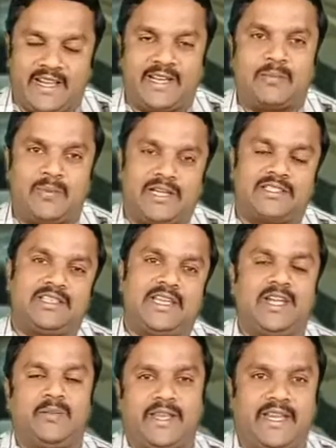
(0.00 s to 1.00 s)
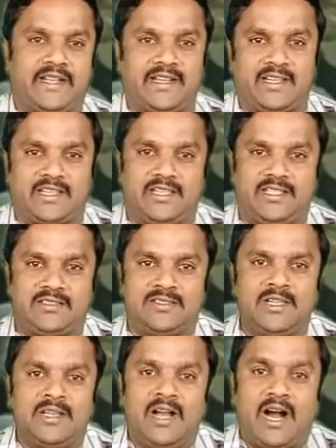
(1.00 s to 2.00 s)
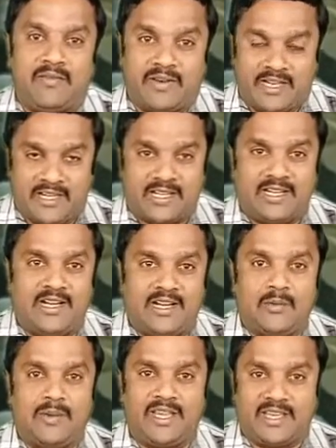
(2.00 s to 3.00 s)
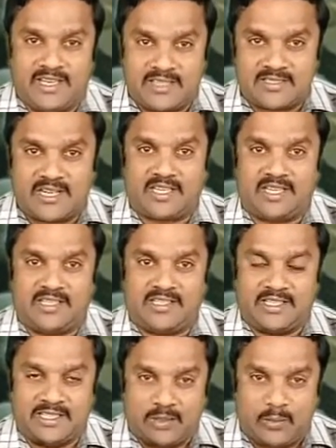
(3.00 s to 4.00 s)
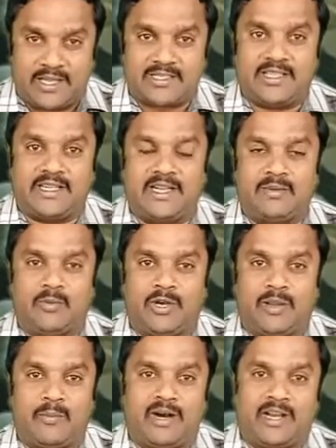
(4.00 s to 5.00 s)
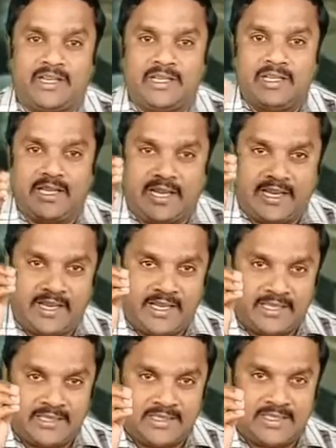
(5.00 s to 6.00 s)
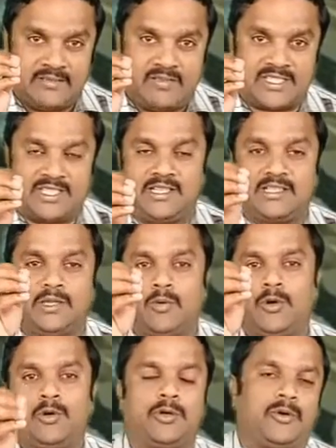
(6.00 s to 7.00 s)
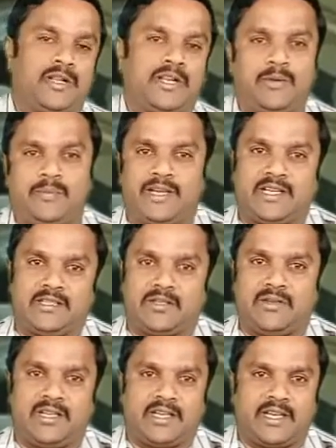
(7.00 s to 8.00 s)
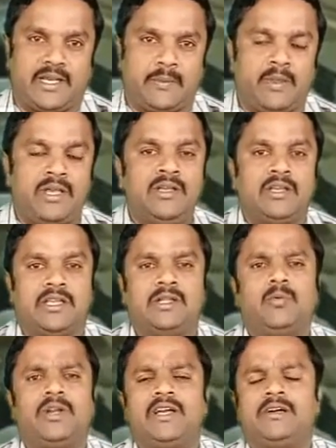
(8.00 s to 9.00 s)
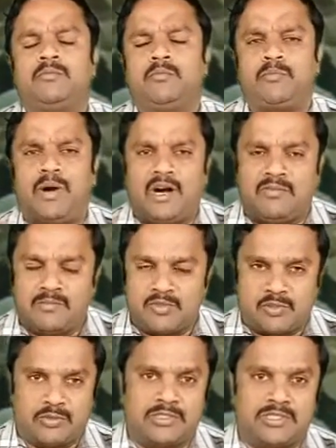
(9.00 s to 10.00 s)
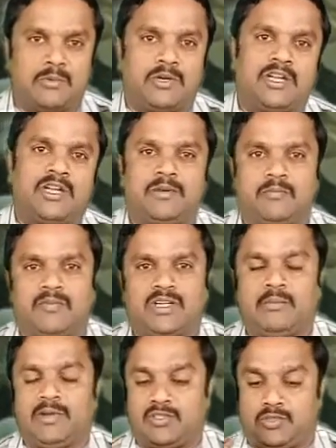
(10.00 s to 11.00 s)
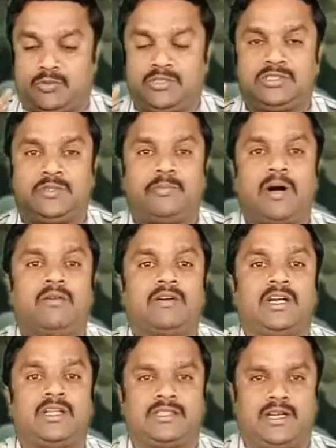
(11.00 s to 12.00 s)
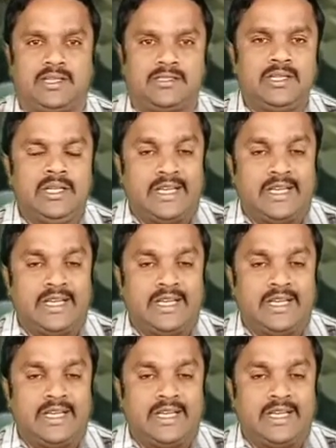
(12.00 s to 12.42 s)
என்னை பார்த்து கேள்வி கேட்டார்கள் அவர்களுக்காகவே இன்றைக்கு இந்த வார்த்தைகள் மூலியமாய் இந்த வசனத்தை உங்களோடு கூட நான் பகிர்ந்து கொள்கிறேன் இந்த உலகம் பாவம் சூழ்ந்த உலகம் நம்மை சூழ்ந்து பாவங்கள் தான்